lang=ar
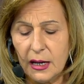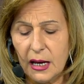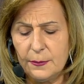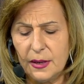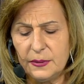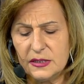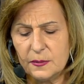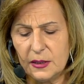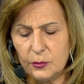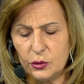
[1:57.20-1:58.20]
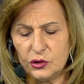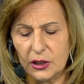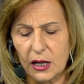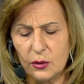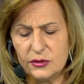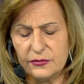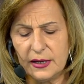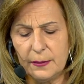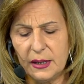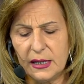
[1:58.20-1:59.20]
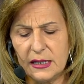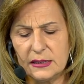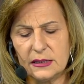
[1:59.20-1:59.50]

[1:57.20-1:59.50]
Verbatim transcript: أما بالنسبة لبرج القوس فلما كانت